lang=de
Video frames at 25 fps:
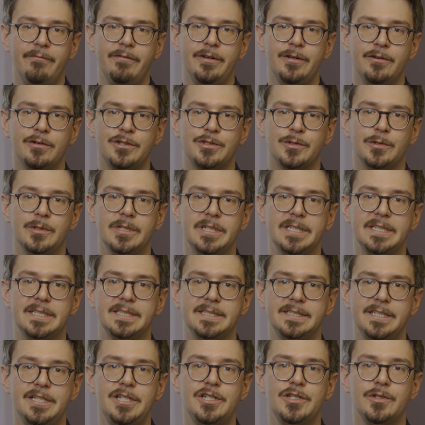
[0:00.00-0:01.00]
Anwendungsort
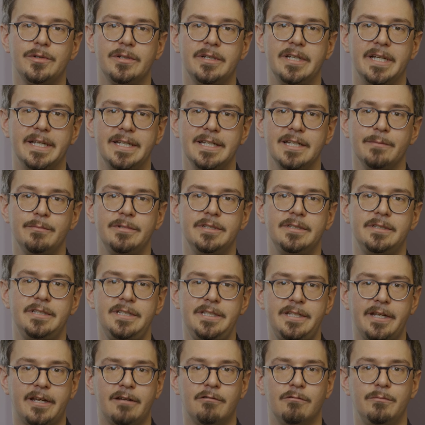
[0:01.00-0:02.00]
sind schon Länder mit
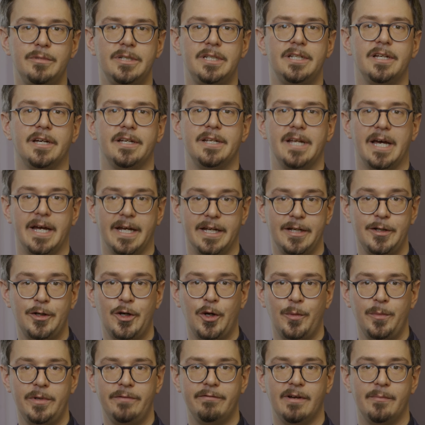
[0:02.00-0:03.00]
niedrigem und mittleren
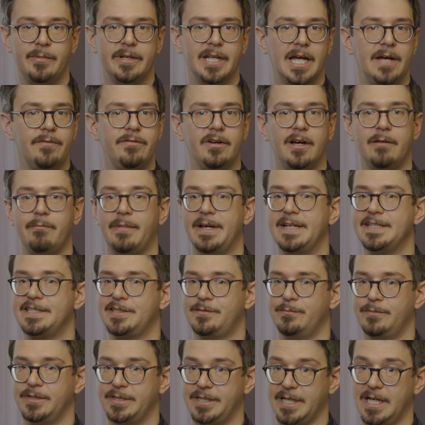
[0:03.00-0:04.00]
Einkommen, weil man da einfach am
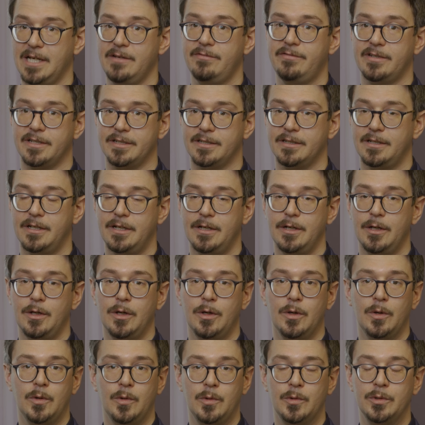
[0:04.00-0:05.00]
meisten Bedarf hat.
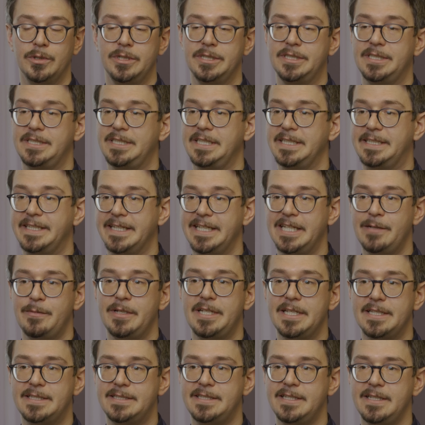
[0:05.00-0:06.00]
Und die
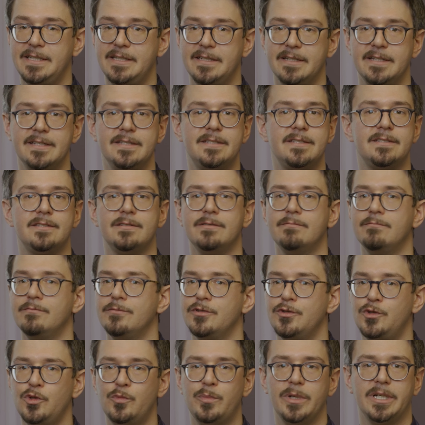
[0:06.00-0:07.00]
Telemedizin ist
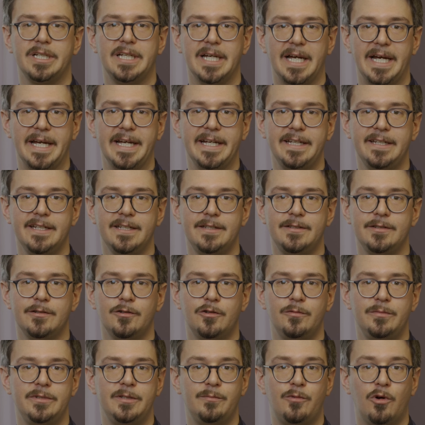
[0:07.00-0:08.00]
super geeignet,
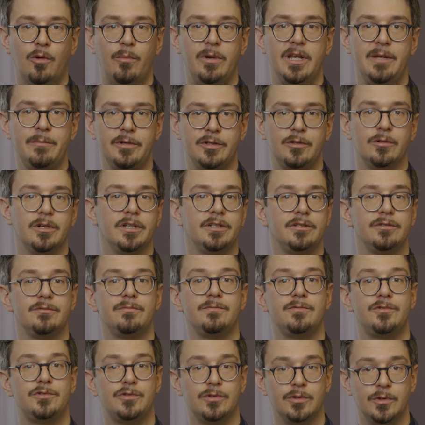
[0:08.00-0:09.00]
um die Probleme dort
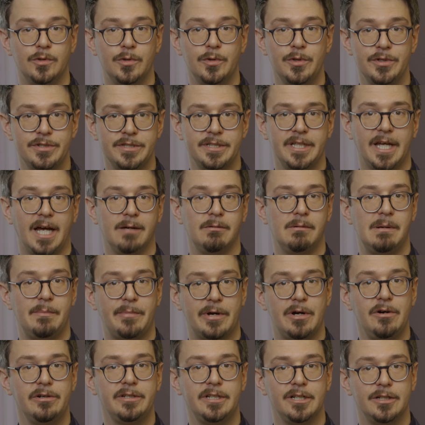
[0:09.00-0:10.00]
zu lösen, aber man
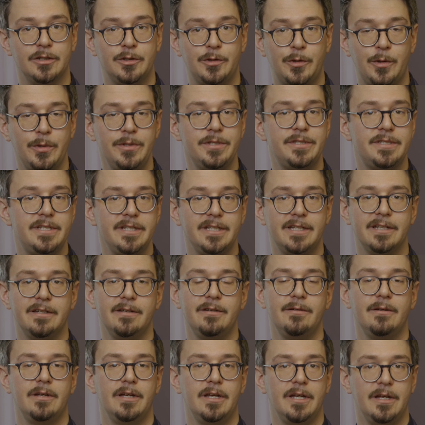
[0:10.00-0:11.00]
braucht halt
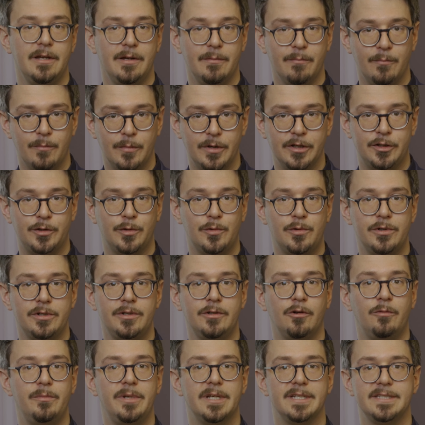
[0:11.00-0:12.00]
günstige
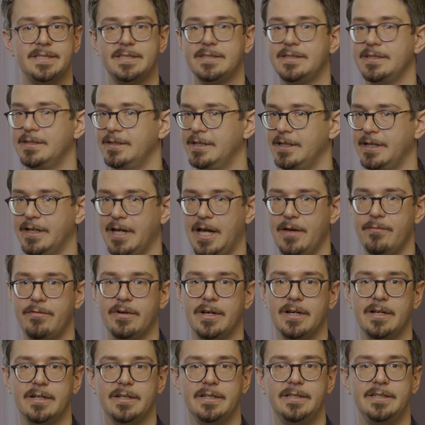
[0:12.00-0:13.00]
Methoden, um das
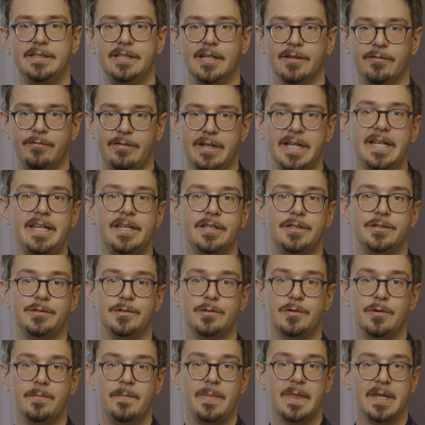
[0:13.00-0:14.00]
einfach in der Fläche
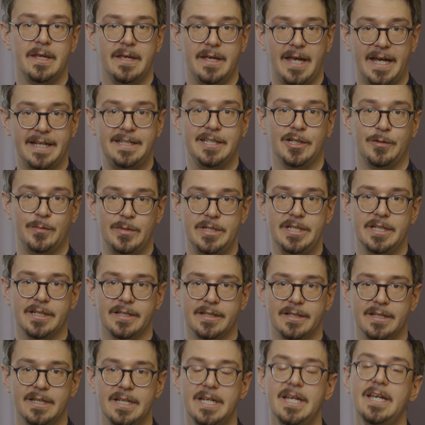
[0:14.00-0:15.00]
zu
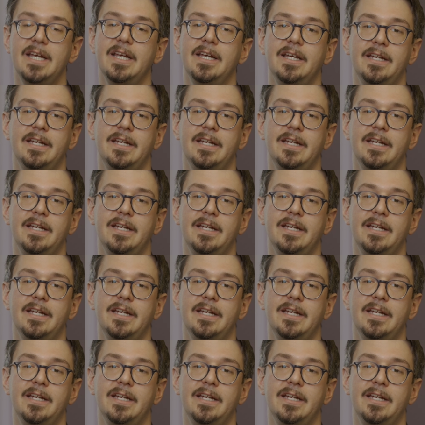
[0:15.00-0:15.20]
etablieren.